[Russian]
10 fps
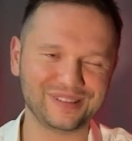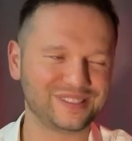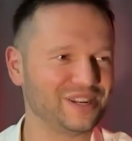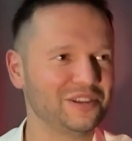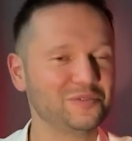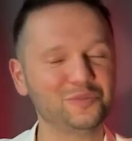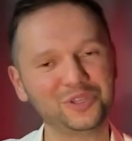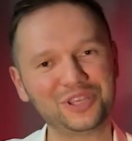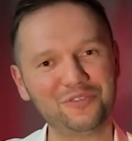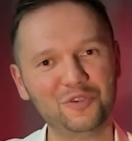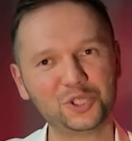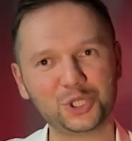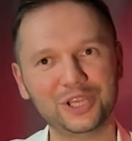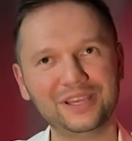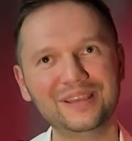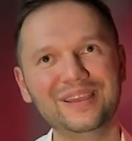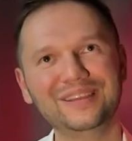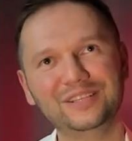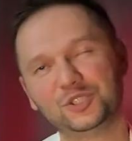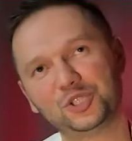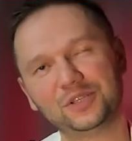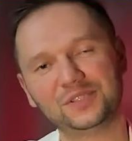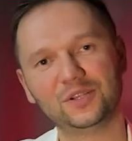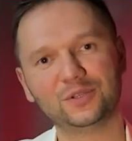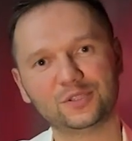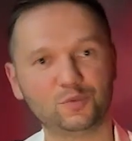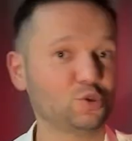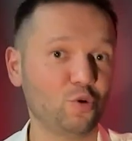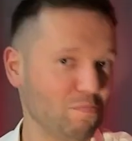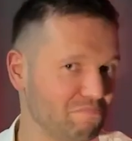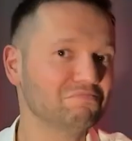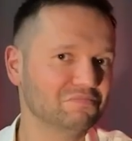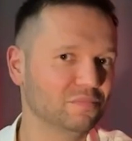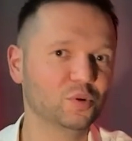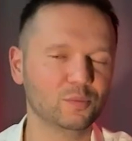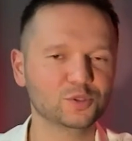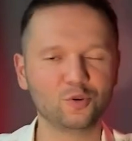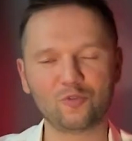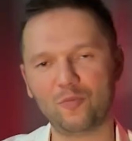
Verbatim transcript: стереотипные такие вещи, да, если человек сделал это смешно, было бы здорово